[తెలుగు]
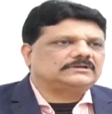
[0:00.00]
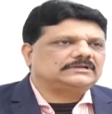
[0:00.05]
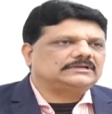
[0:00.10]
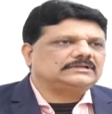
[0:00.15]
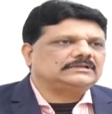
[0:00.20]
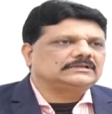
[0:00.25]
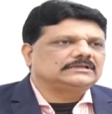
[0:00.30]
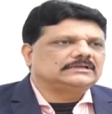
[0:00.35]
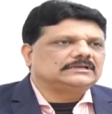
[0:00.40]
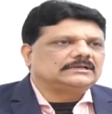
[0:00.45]
కూడా
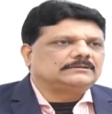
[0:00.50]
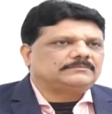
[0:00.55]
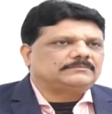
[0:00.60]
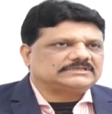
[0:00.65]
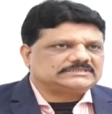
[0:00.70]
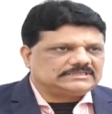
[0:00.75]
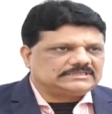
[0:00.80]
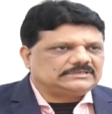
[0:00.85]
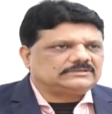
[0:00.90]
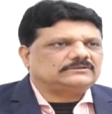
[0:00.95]

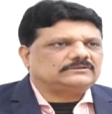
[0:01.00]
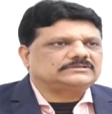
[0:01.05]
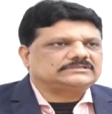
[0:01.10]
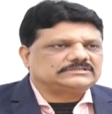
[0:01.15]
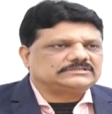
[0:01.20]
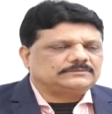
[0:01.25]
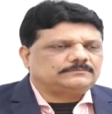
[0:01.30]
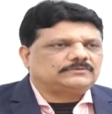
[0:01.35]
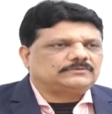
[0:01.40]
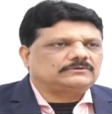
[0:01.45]
పసిరికలు
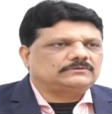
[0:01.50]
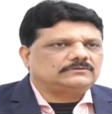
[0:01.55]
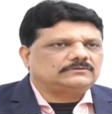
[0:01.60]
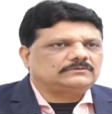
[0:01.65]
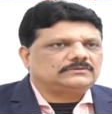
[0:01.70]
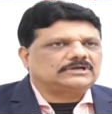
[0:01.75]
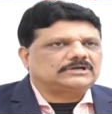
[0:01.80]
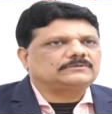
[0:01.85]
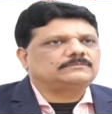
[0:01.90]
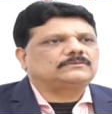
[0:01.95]
వచ్చినప్పుడు
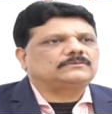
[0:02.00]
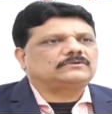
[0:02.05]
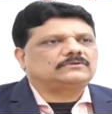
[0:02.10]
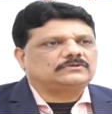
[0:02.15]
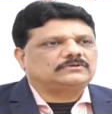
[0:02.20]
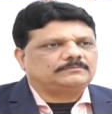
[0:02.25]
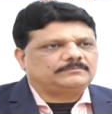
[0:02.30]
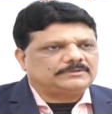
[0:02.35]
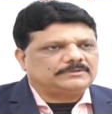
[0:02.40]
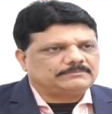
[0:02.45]
కడుపులో
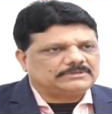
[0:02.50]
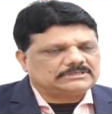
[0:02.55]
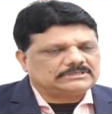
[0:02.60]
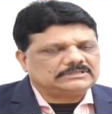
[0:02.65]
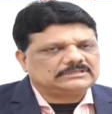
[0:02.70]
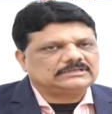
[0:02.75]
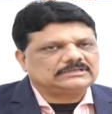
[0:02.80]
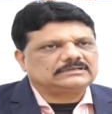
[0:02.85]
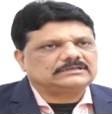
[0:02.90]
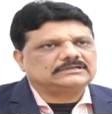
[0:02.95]
నొప్పి
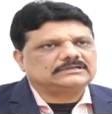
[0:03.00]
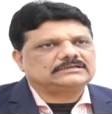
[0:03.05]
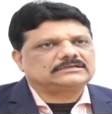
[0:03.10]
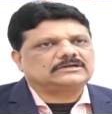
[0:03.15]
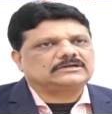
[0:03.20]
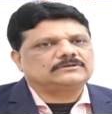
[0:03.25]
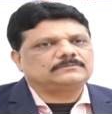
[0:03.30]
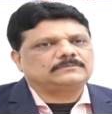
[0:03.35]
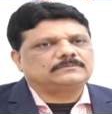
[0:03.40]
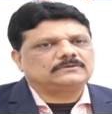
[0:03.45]
పర్టికులర్గా
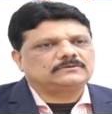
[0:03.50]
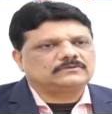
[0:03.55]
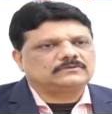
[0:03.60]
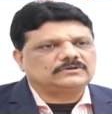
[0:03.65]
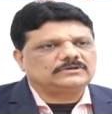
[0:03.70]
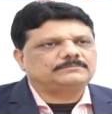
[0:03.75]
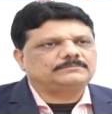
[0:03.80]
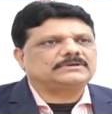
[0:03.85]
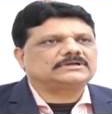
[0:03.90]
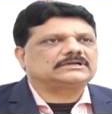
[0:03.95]
కడుపులో
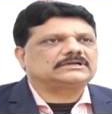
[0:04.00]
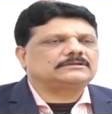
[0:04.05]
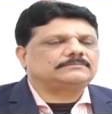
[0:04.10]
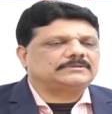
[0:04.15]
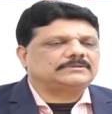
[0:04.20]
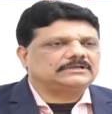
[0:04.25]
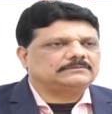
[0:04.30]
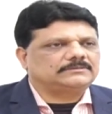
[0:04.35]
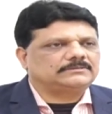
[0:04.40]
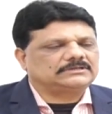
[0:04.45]
కుడి పక్కన
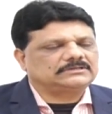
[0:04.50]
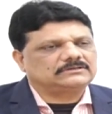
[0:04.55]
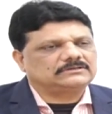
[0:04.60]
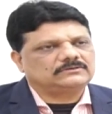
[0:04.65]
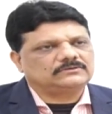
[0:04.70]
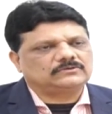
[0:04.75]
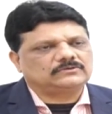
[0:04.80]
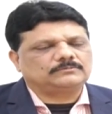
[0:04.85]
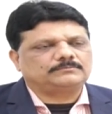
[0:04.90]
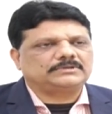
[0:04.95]

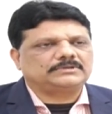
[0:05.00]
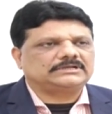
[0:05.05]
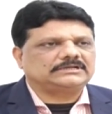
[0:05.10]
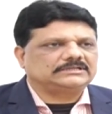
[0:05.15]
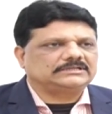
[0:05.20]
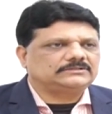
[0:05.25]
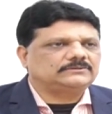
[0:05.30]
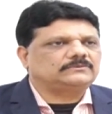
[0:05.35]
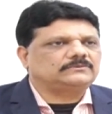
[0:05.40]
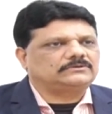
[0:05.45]
పైభాగంలో నొప్పి
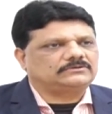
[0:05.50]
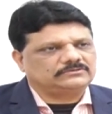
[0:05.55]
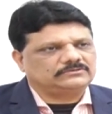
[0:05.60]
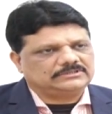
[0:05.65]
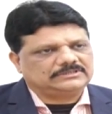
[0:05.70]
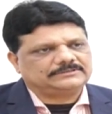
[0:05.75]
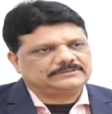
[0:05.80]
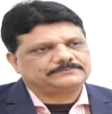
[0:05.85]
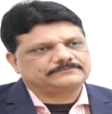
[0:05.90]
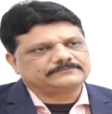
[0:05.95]
అనేది
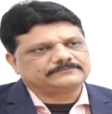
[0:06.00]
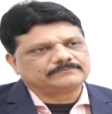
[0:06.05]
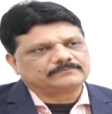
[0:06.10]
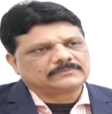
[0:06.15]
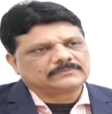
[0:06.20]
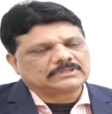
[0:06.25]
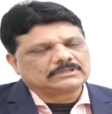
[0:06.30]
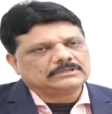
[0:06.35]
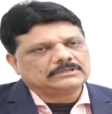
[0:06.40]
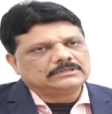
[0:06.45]
ఉంటుంది
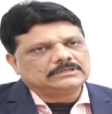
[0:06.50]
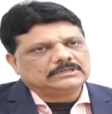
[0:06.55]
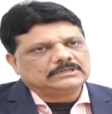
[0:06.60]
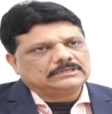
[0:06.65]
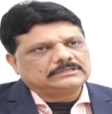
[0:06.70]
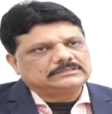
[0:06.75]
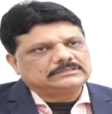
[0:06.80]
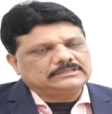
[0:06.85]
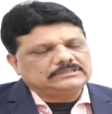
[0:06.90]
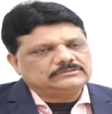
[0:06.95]

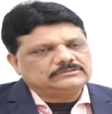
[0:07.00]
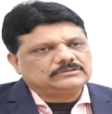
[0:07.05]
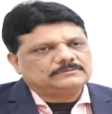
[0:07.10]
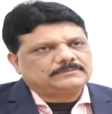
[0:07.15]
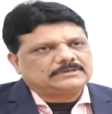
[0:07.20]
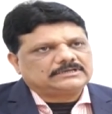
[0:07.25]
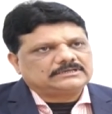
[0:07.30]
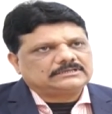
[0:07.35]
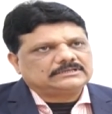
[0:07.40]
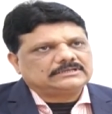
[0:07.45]
దీంతో
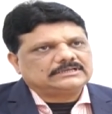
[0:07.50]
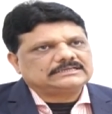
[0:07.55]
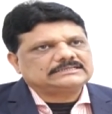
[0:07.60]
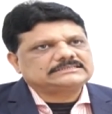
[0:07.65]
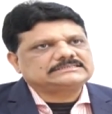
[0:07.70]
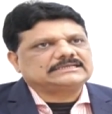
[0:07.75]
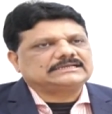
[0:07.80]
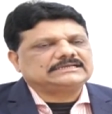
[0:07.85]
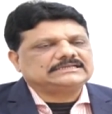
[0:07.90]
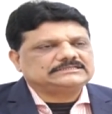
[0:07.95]
పాటుగా
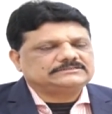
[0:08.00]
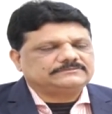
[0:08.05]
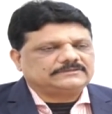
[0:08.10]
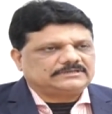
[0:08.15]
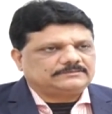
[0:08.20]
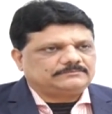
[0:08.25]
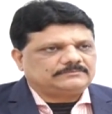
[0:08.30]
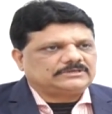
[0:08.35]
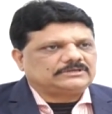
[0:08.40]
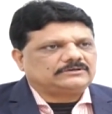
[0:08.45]
చలి
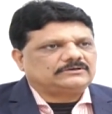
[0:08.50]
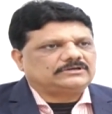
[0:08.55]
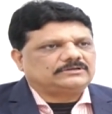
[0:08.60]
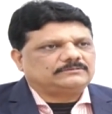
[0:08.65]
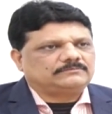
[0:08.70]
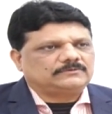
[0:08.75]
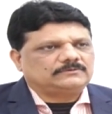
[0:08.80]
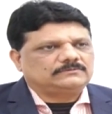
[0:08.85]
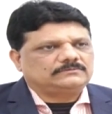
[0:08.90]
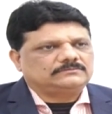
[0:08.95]
జ్వరం
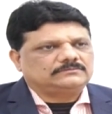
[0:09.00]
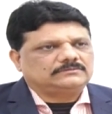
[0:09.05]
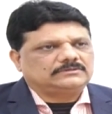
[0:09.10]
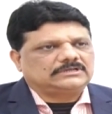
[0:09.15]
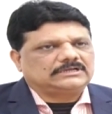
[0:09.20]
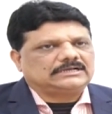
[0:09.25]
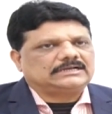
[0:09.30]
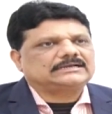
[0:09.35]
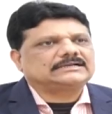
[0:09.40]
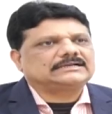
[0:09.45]
రావడము
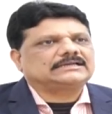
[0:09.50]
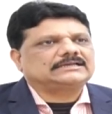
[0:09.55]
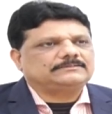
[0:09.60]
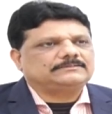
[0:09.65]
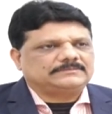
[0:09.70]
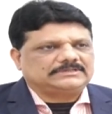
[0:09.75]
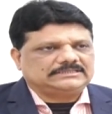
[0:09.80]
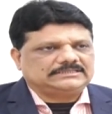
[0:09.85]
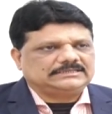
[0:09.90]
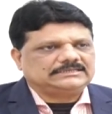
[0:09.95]

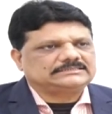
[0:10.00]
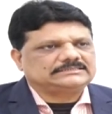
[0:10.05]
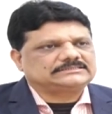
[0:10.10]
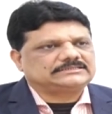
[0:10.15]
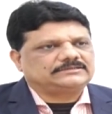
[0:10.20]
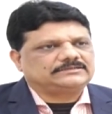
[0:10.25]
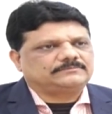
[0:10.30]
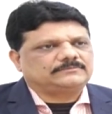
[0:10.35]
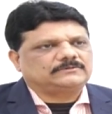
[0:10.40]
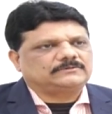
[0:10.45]
ఆకలి
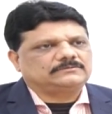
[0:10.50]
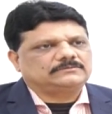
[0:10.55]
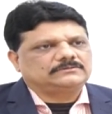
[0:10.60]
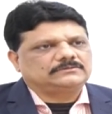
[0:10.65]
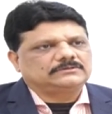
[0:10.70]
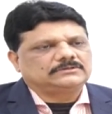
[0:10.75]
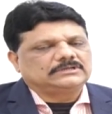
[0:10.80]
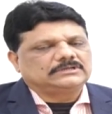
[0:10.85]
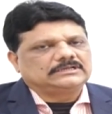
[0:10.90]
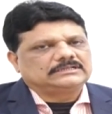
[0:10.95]
మందగించడము
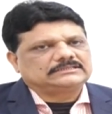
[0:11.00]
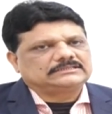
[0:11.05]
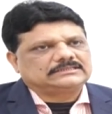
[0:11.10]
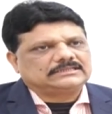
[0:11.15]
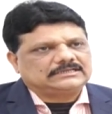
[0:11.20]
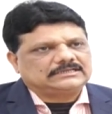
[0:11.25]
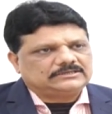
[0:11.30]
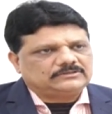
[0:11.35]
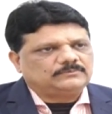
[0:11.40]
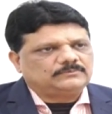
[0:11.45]

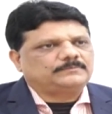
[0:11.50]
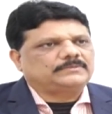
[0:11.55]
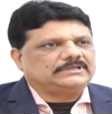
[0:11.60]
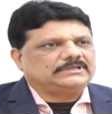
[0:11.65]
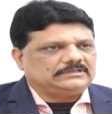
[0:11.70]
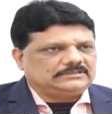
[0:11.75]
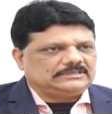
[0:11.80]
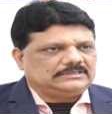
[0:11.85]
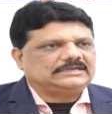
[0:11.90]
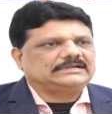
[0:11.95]

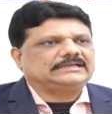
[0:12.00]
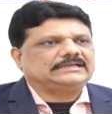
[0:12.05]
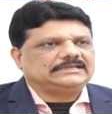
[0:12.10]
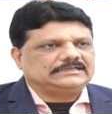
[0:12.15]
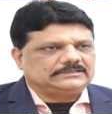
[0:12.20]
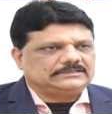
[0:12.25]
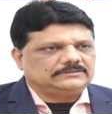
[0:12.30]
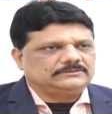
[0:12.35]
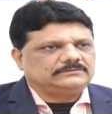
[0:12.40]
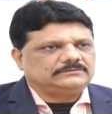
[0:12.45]
తలనొప్పి
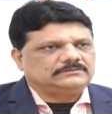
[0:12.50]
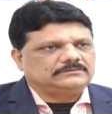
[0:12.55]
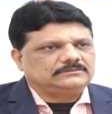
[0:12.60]
హెడేక్